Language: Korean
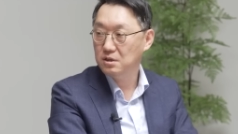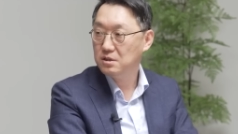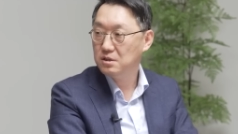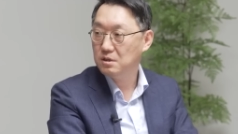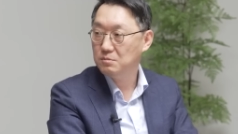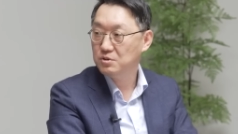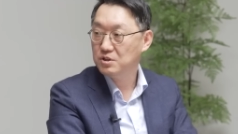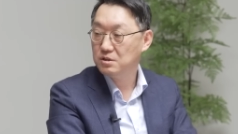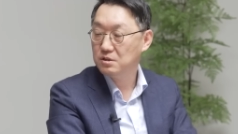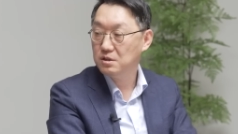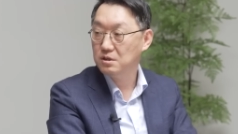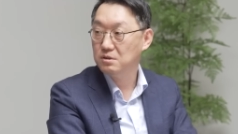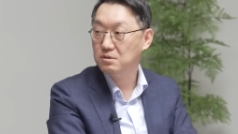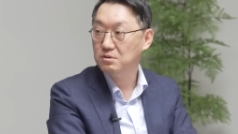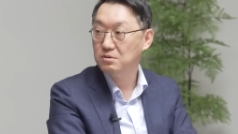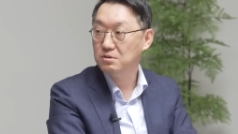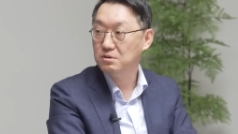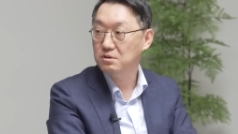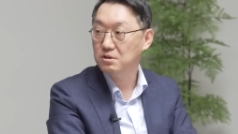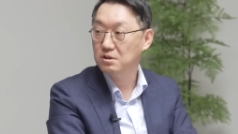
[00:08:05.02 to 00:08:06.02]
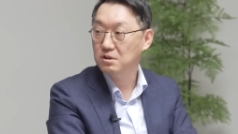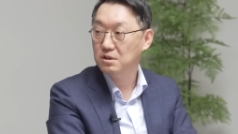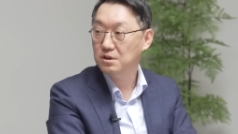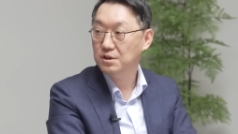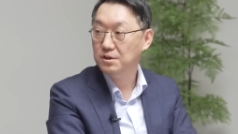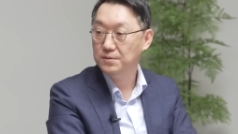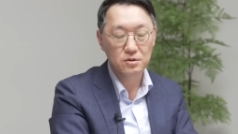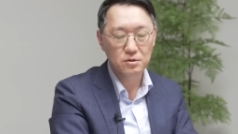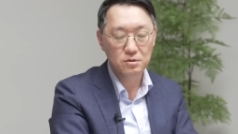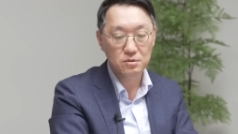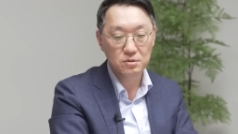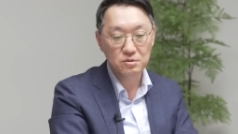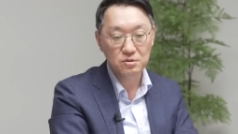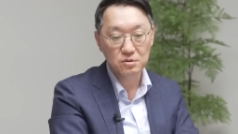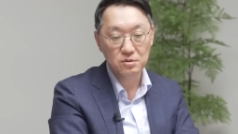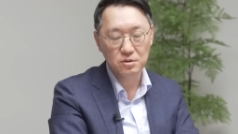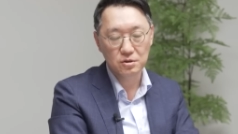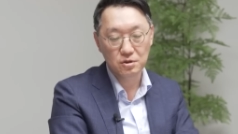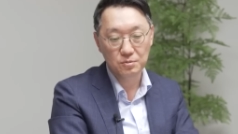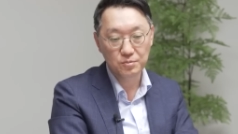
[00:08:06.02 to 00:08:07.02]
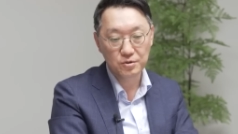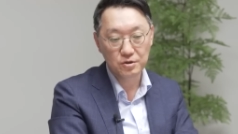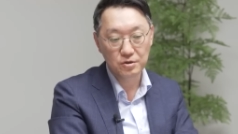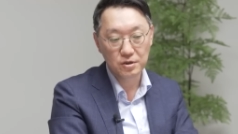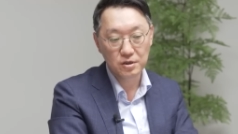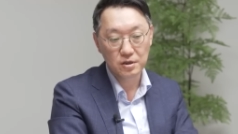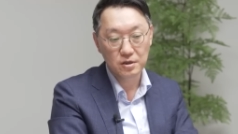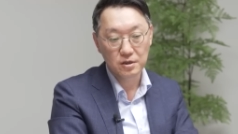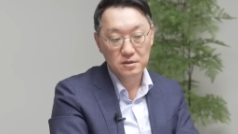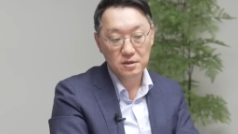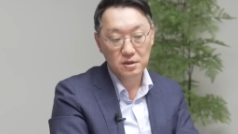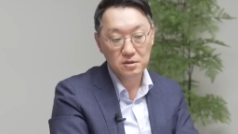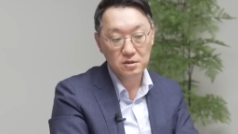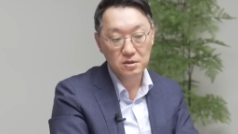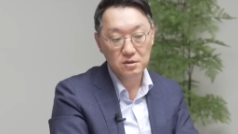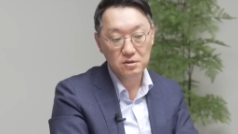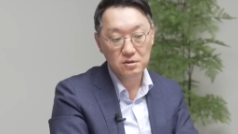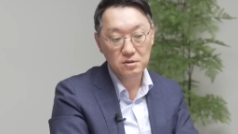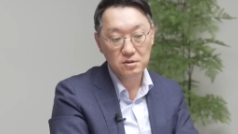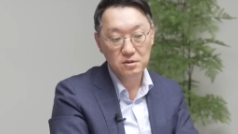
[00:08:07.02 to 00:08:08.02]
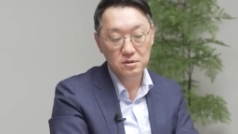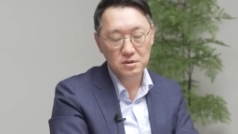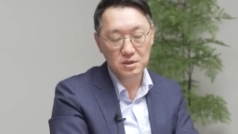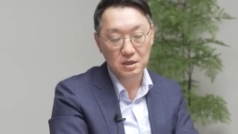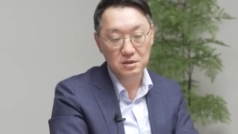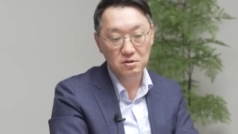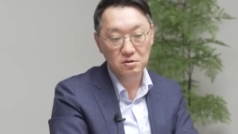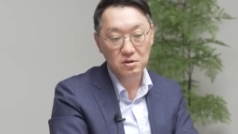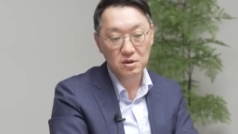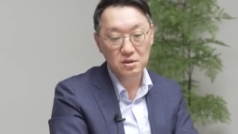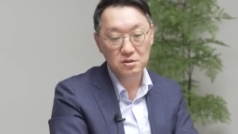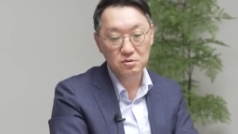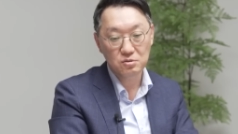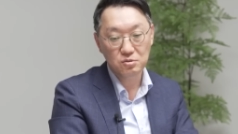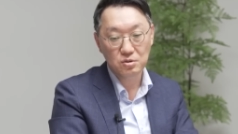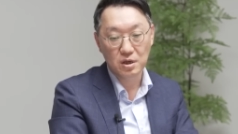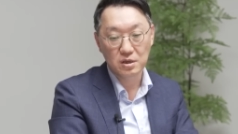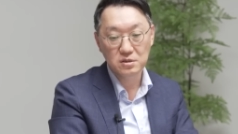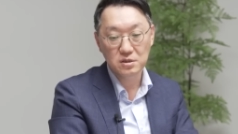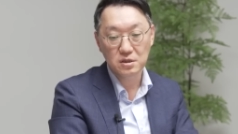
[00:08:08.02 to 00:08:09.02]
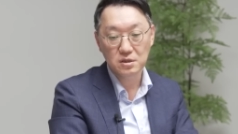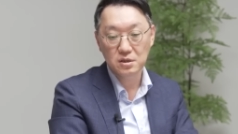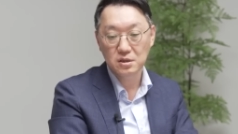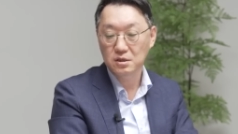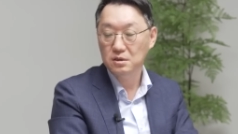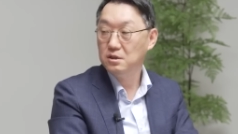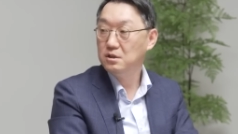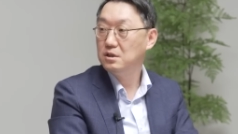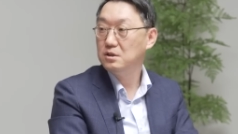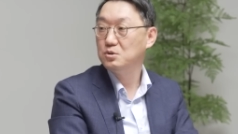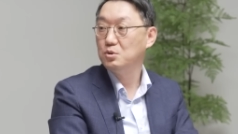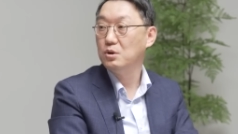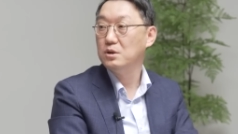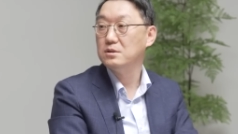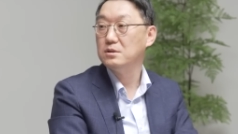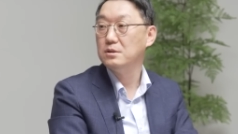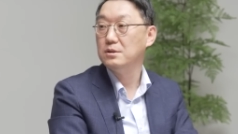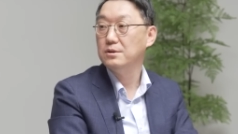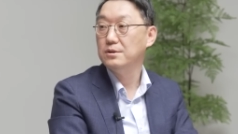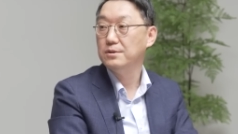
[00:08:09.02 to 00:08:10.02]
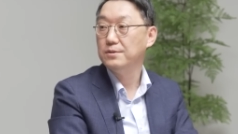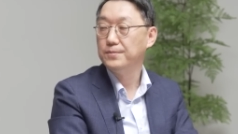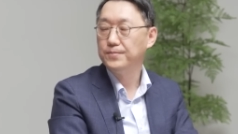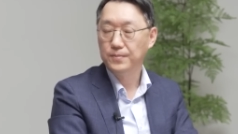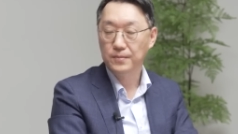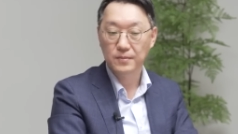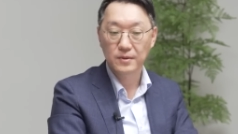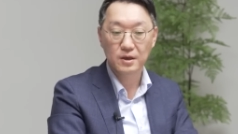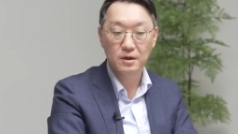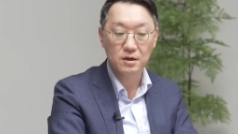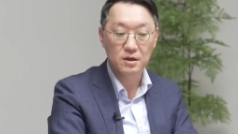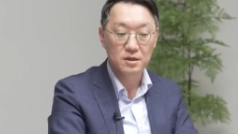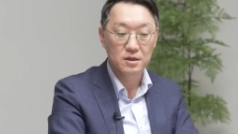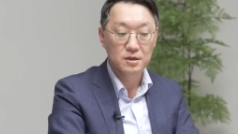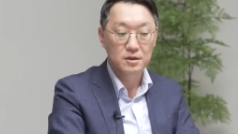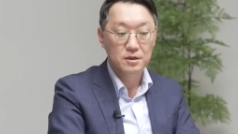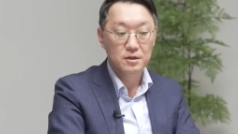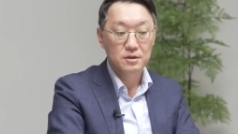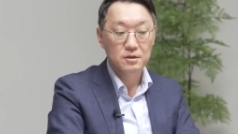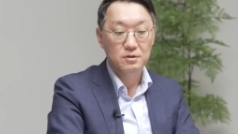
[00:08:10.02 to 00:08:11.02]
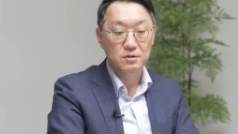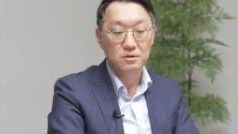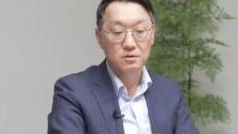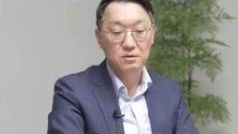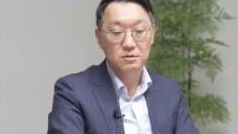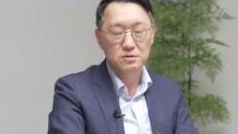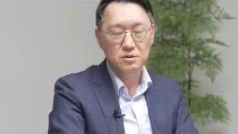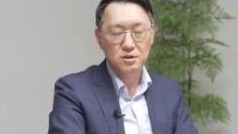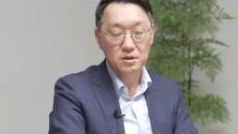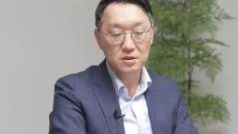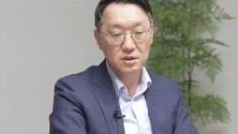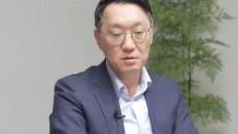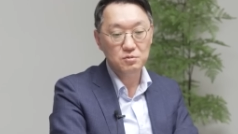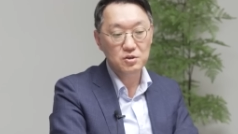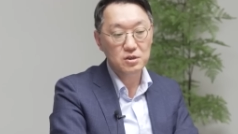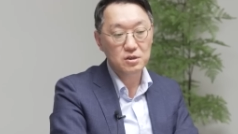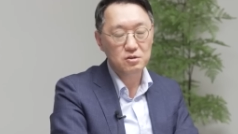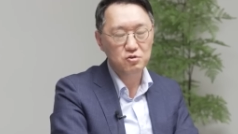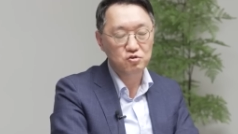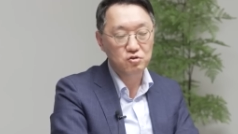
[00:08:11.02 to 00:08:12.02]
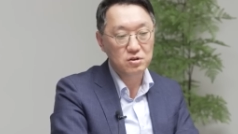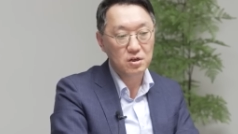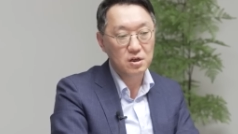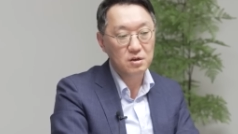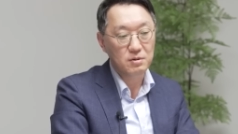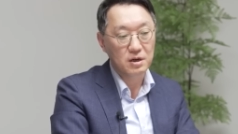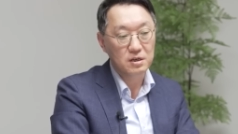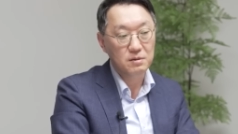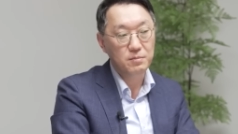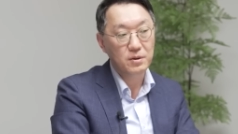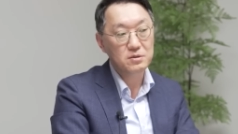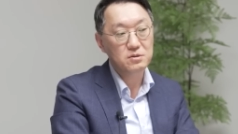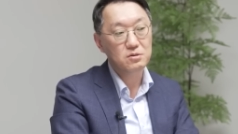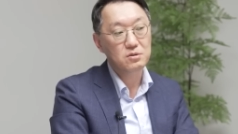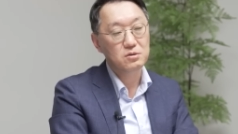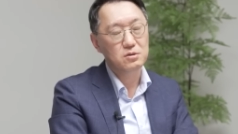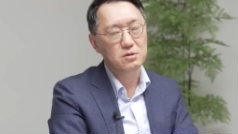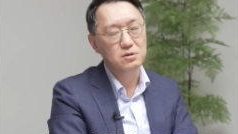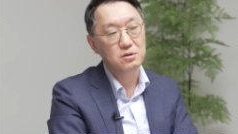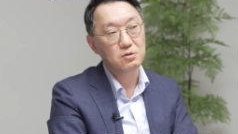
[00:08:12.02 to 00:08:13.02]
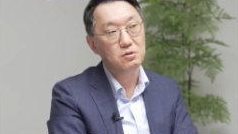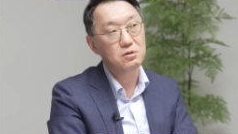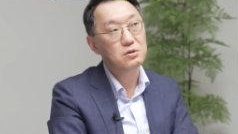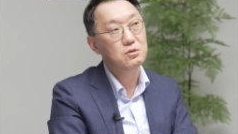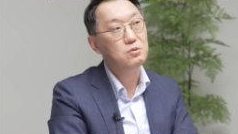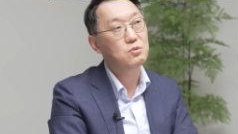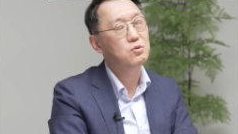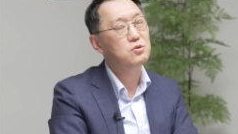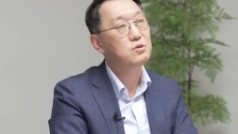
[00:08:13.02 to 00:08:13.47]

TSMC나 이런 것들인데 이런 기업들이 사실은 작년까지도 굉장히 이익이 좋았어요. 그러니까 어, TSMC가 주가가 많이 빠졌거든요. 거기도 네.